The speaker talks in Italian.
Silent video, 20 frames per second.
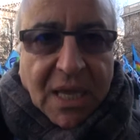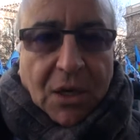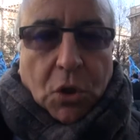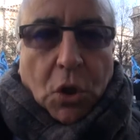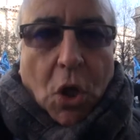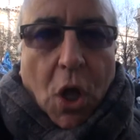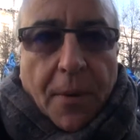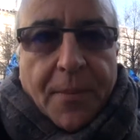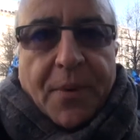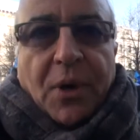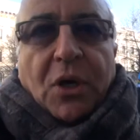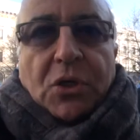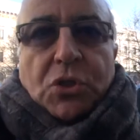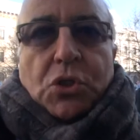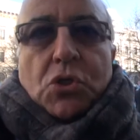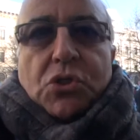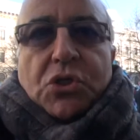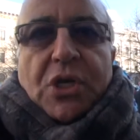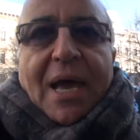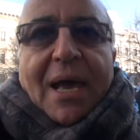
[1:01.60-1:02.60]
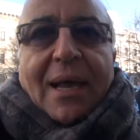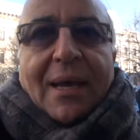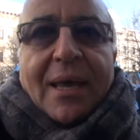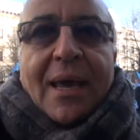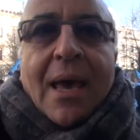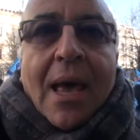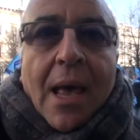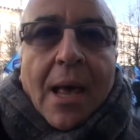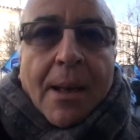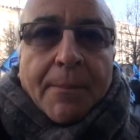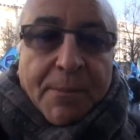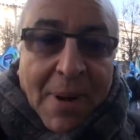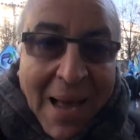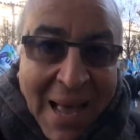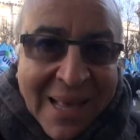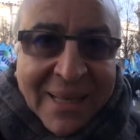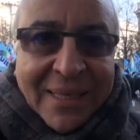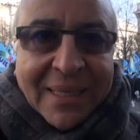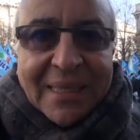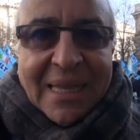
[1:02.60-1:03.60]
economico e sociale, ma
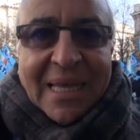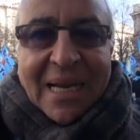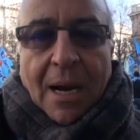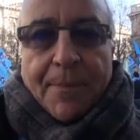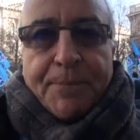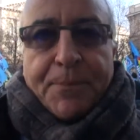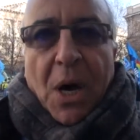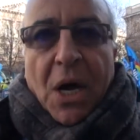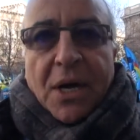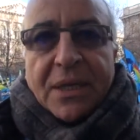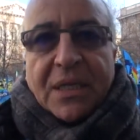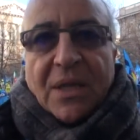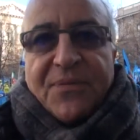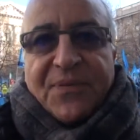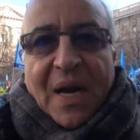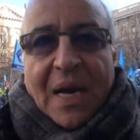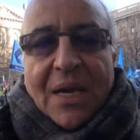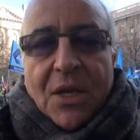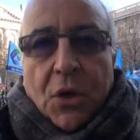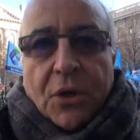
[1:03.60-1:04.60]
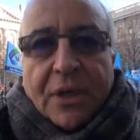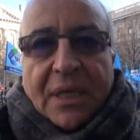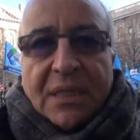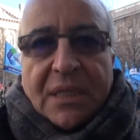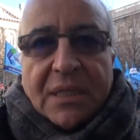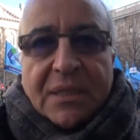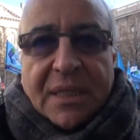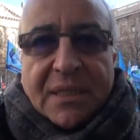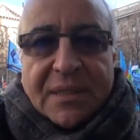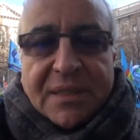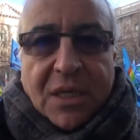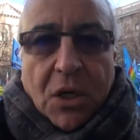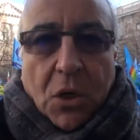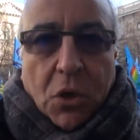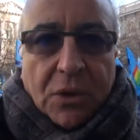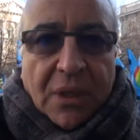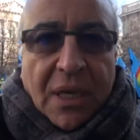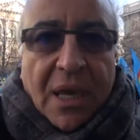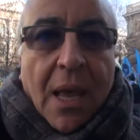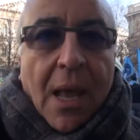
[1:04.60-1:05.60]
anche dei rapporti tra le
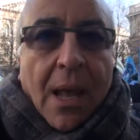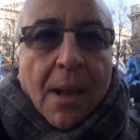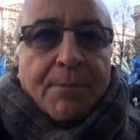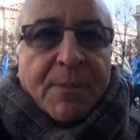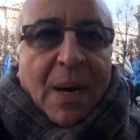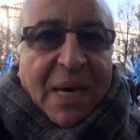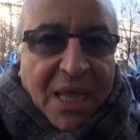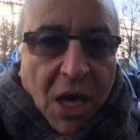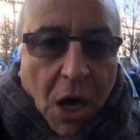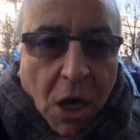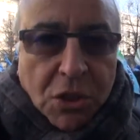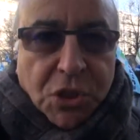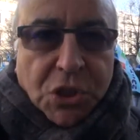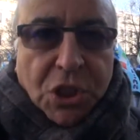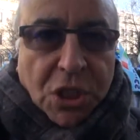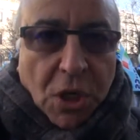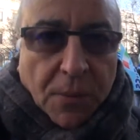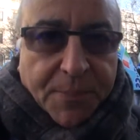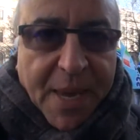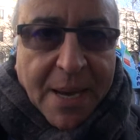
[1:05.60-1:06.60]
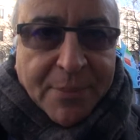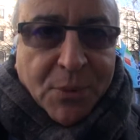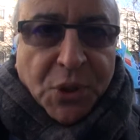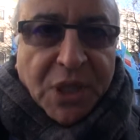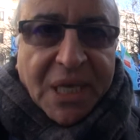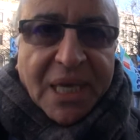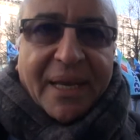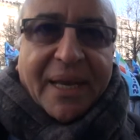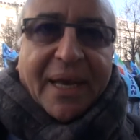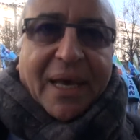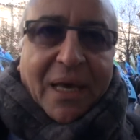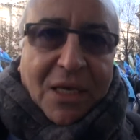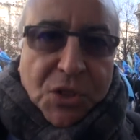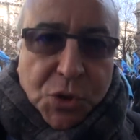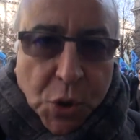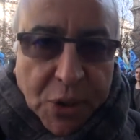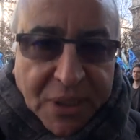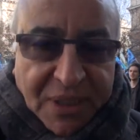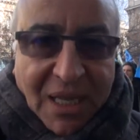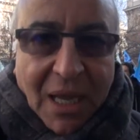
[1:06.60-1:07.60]
organizzazioni, ma da oggi dobbiamo dire che
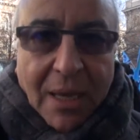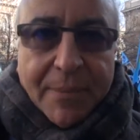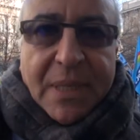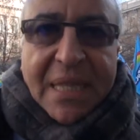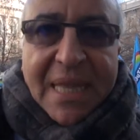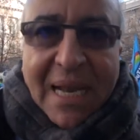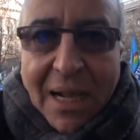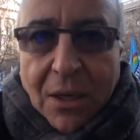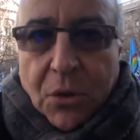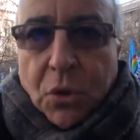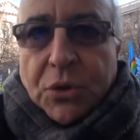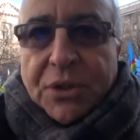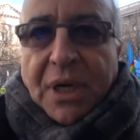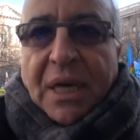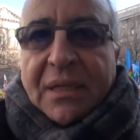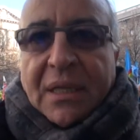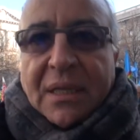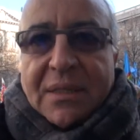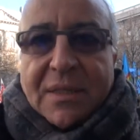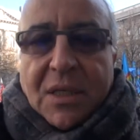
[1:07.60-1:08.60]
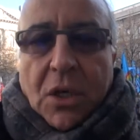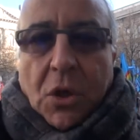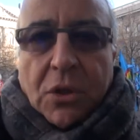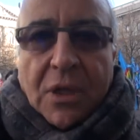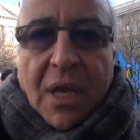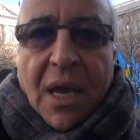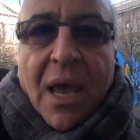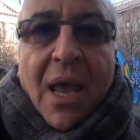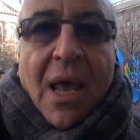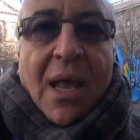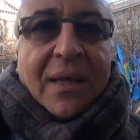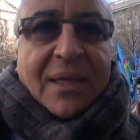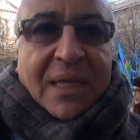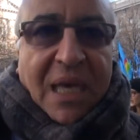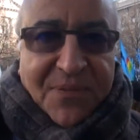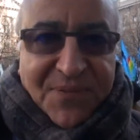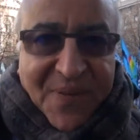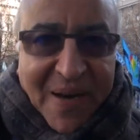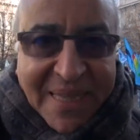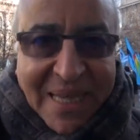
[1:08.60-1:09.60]
sui temi della contrattazione
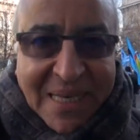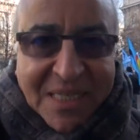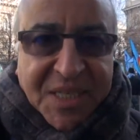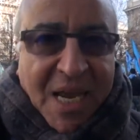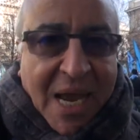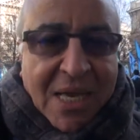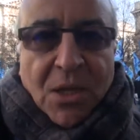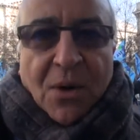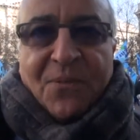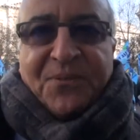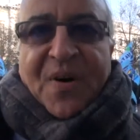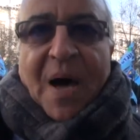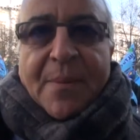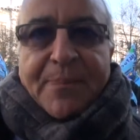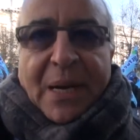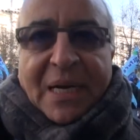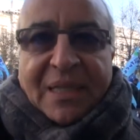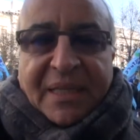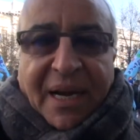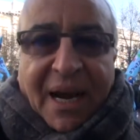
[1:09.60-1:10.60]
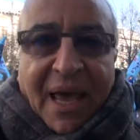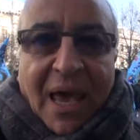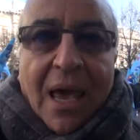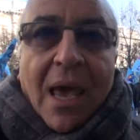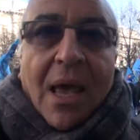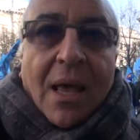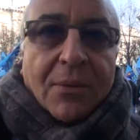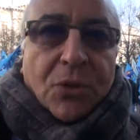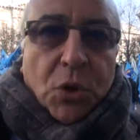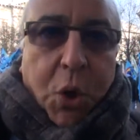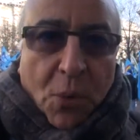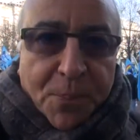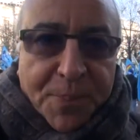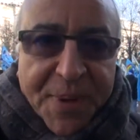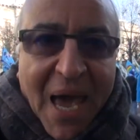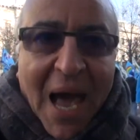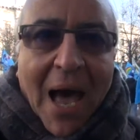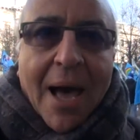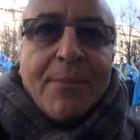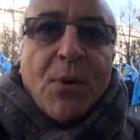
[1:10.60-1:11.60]
chi va da sé non fa per tre,
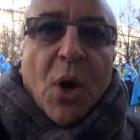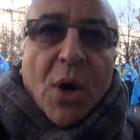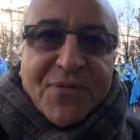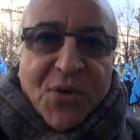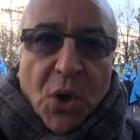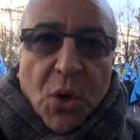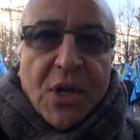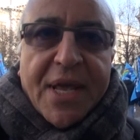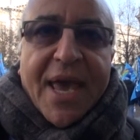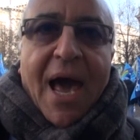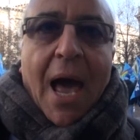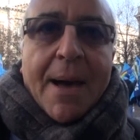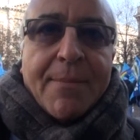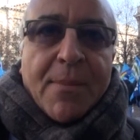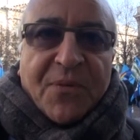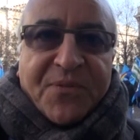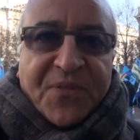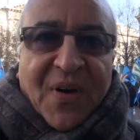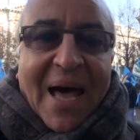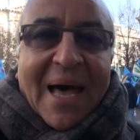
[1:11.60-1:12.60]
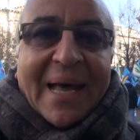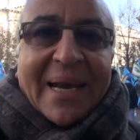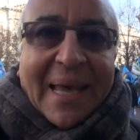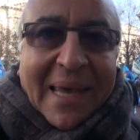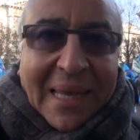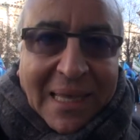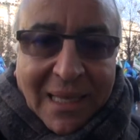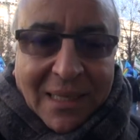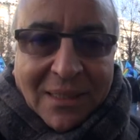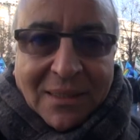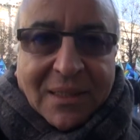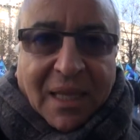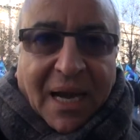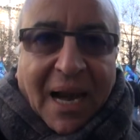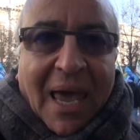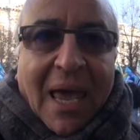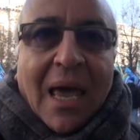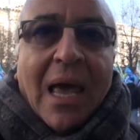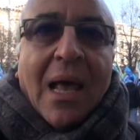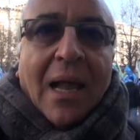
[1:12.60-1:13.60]
dobbiamo e vogliamo fare in
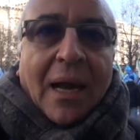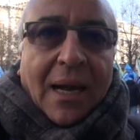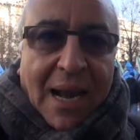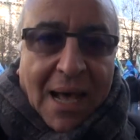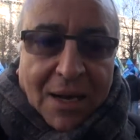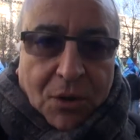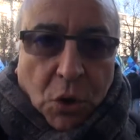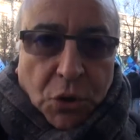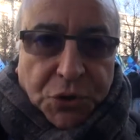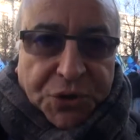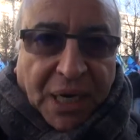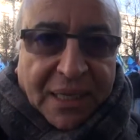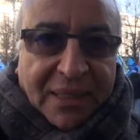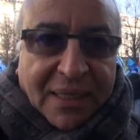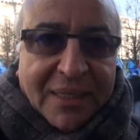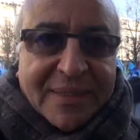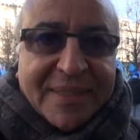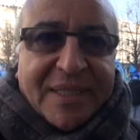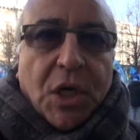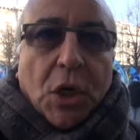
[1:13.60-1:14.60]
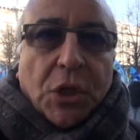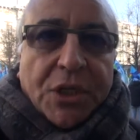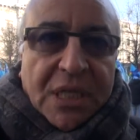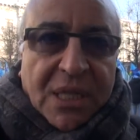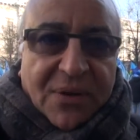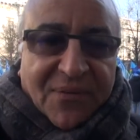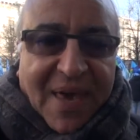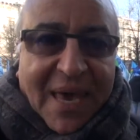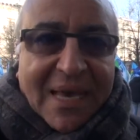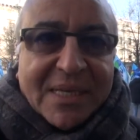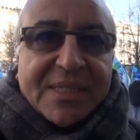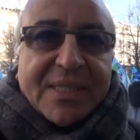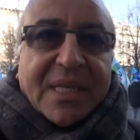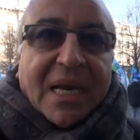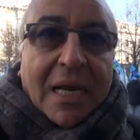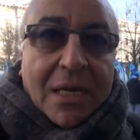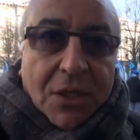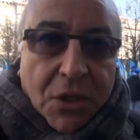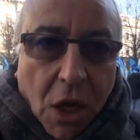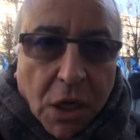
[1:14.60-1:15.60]
tre, la contrattazione deve essere
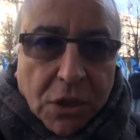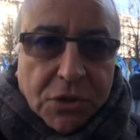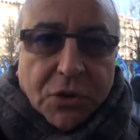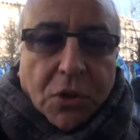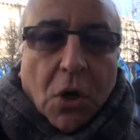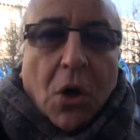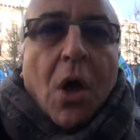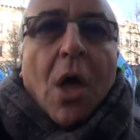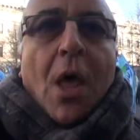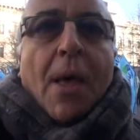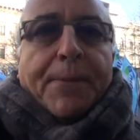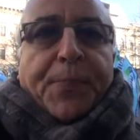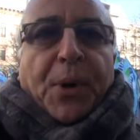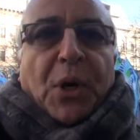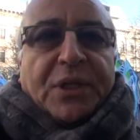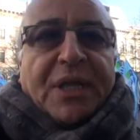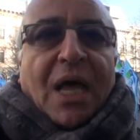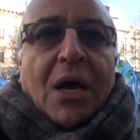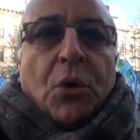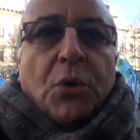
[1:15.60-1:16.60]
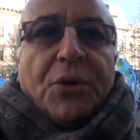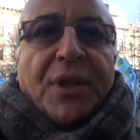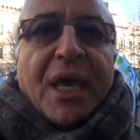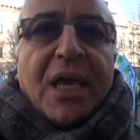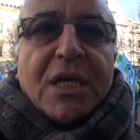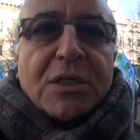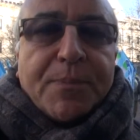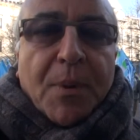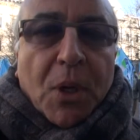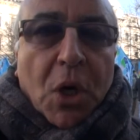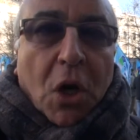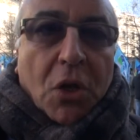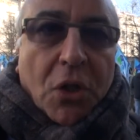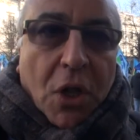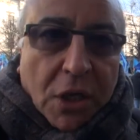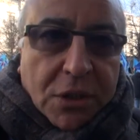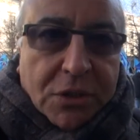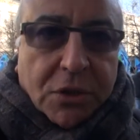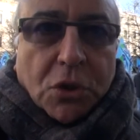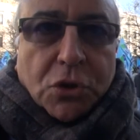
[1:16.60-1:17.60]
il nostro protagonismo, lo
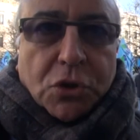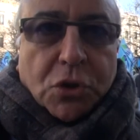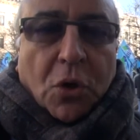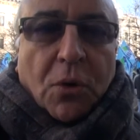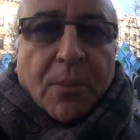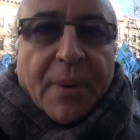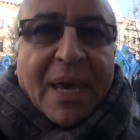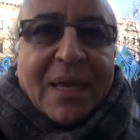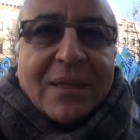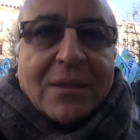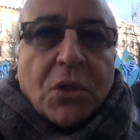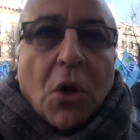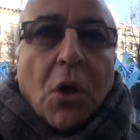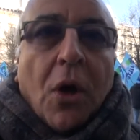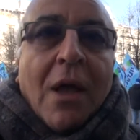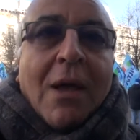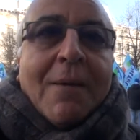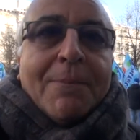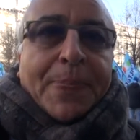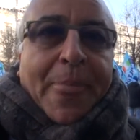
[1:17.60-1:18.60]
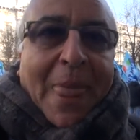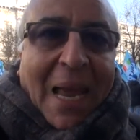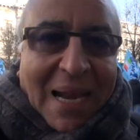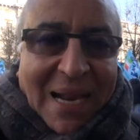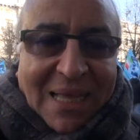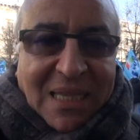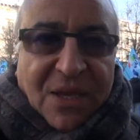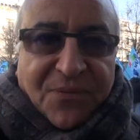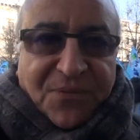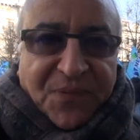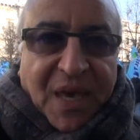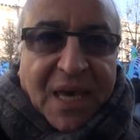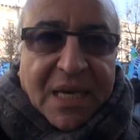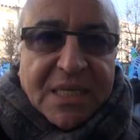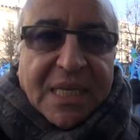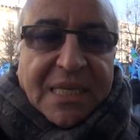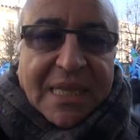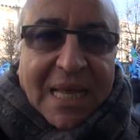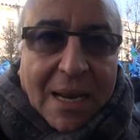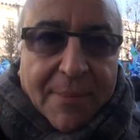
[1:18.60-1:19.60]
nostro strumento della
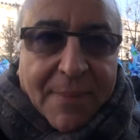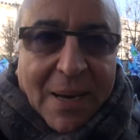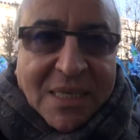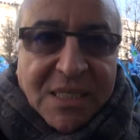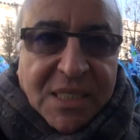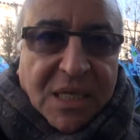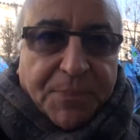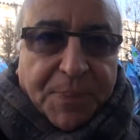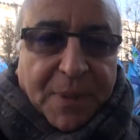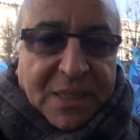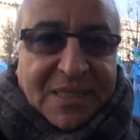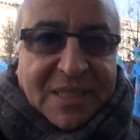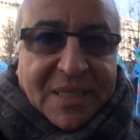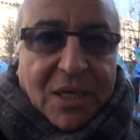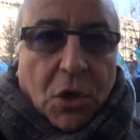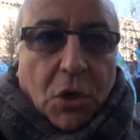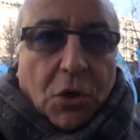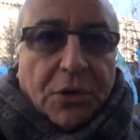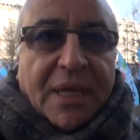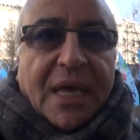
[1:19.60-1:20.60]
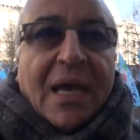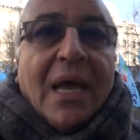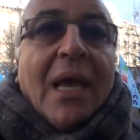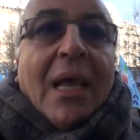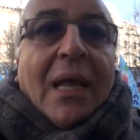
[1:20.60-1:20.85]
difesa, dell'emancipazione,